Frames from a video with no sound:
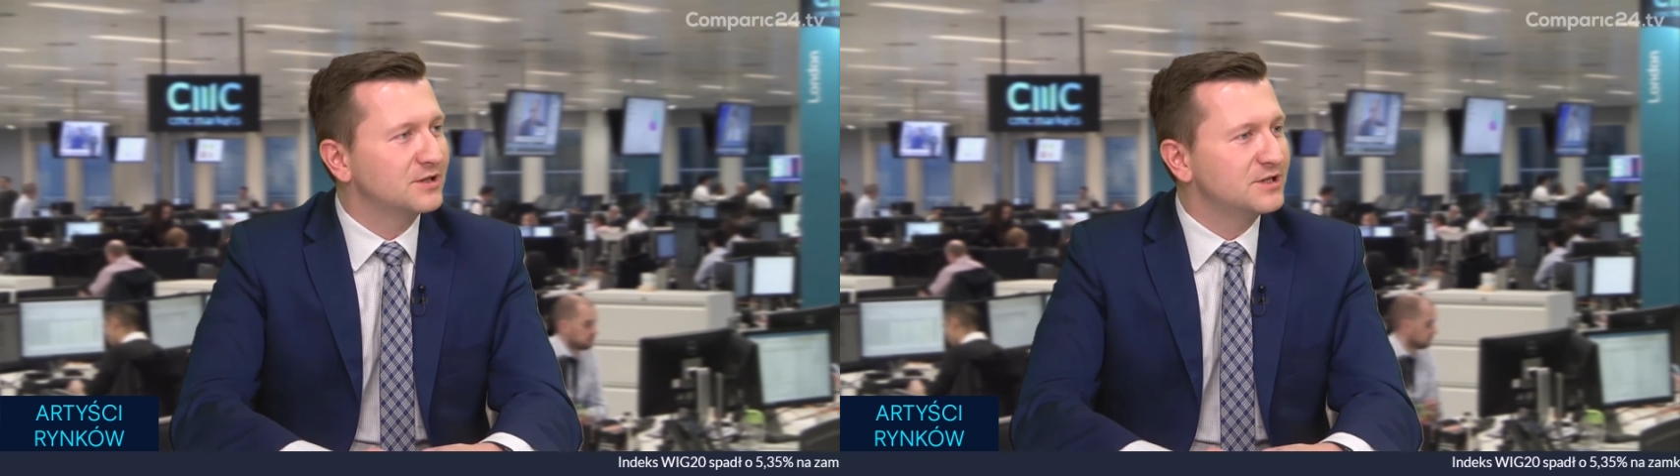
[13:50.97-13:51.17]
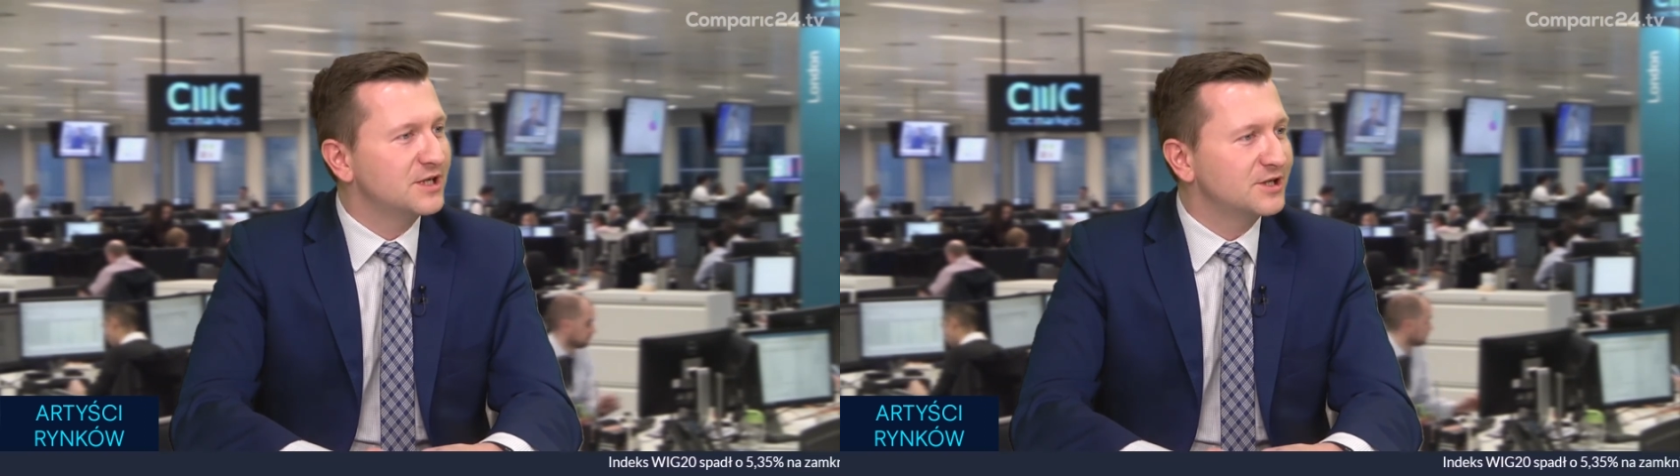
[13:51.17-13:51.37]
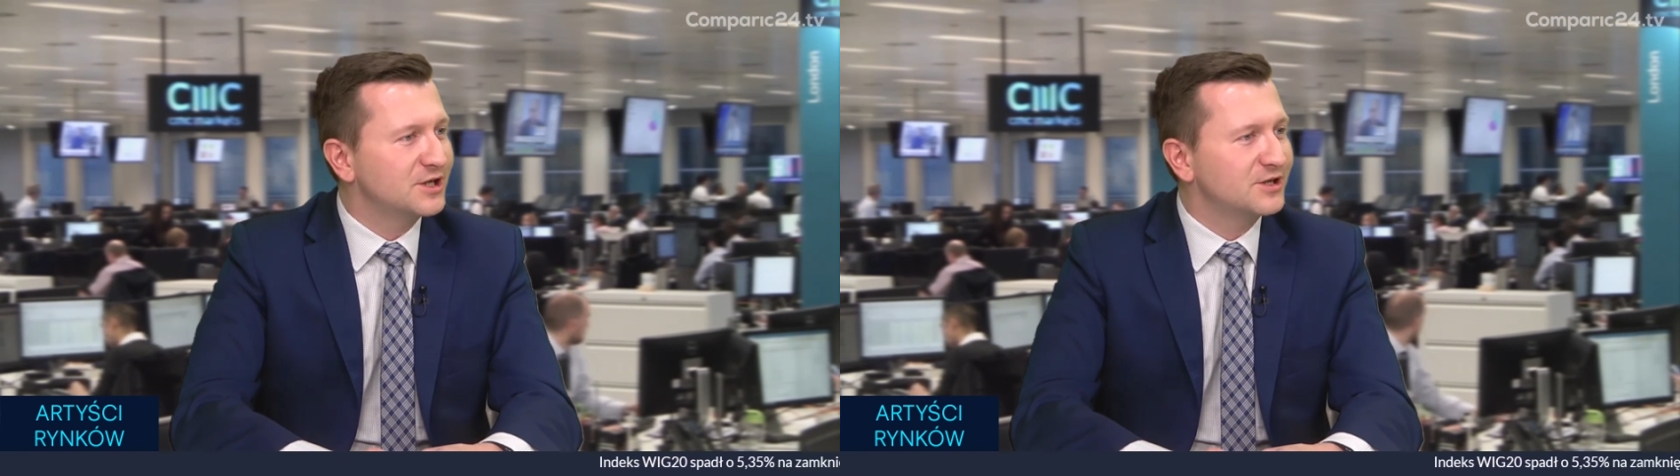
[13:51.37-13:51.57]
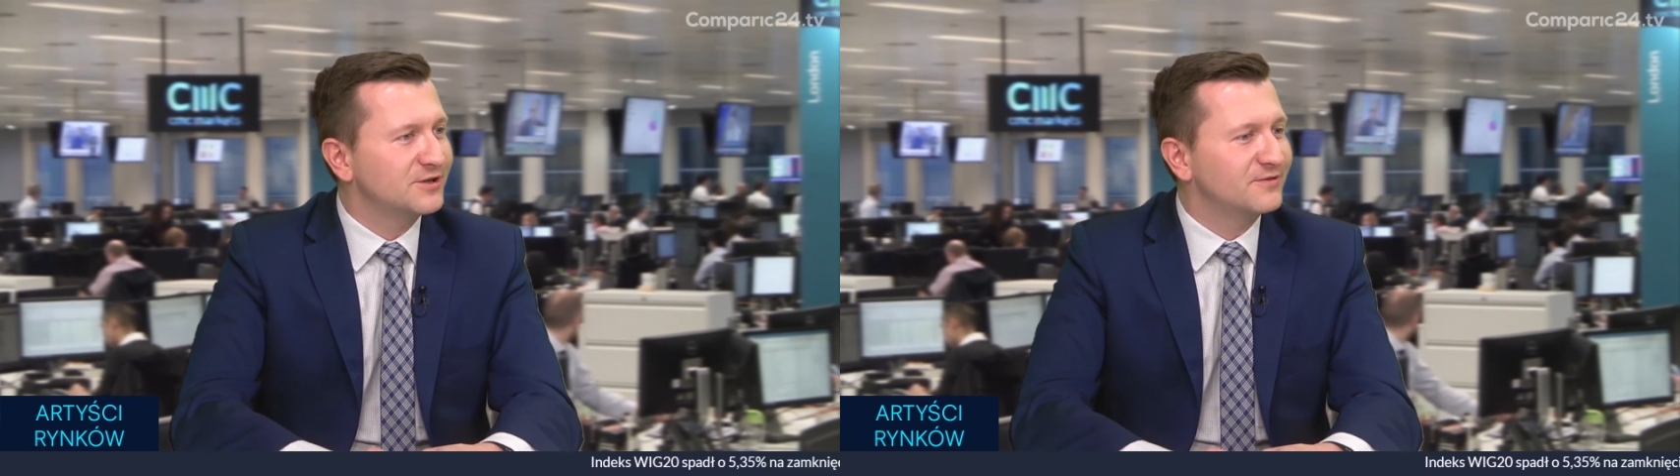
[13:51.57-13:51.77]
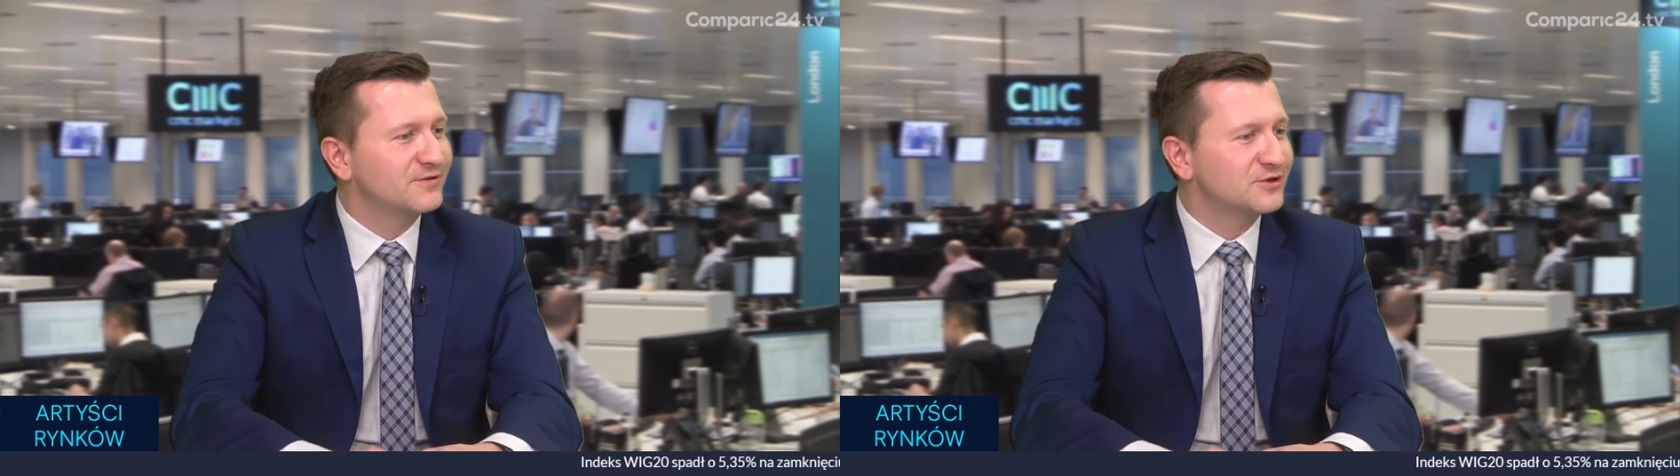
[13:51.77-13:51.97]
nie, nie
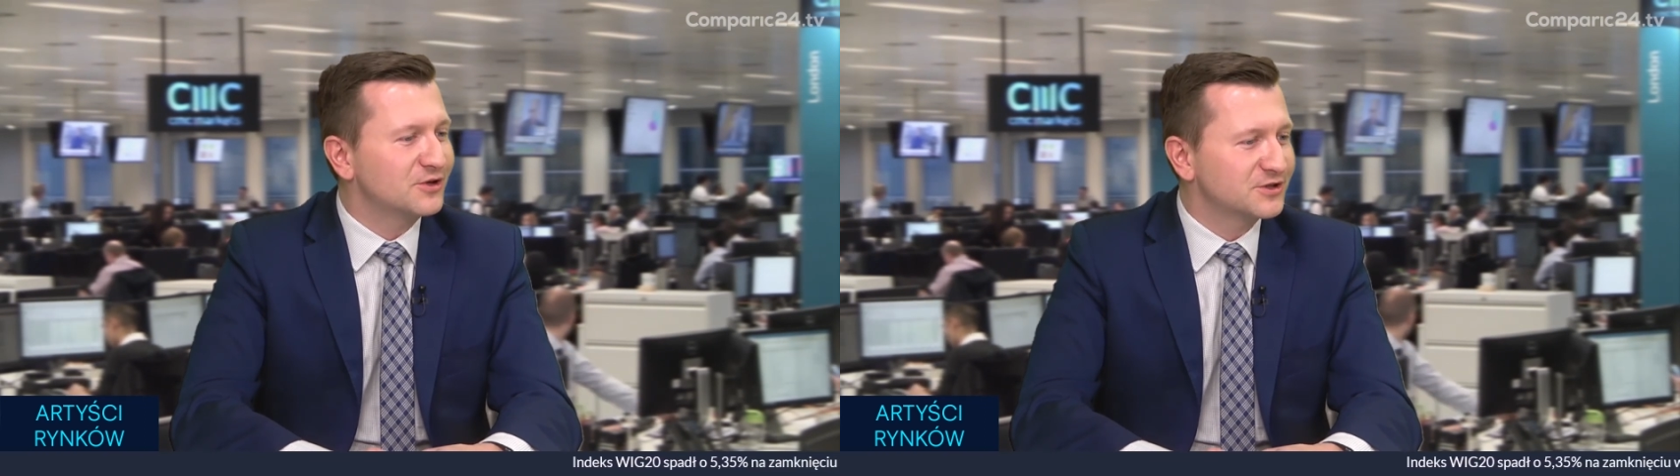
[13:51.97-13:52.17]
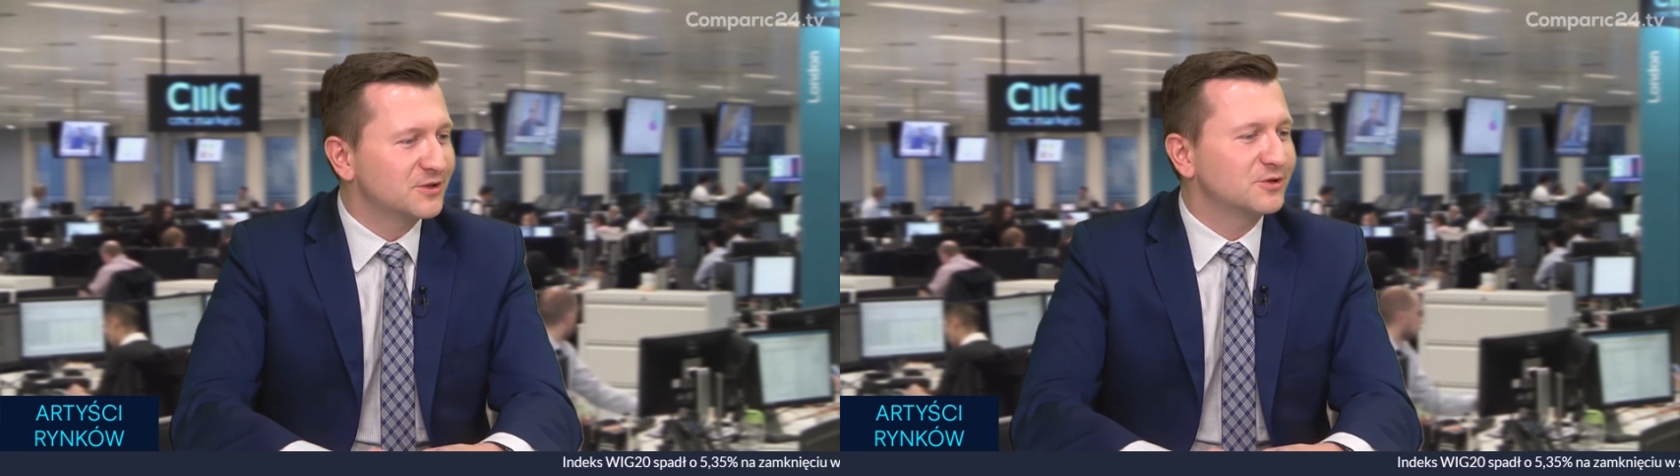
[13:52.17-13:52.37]
wzrosną,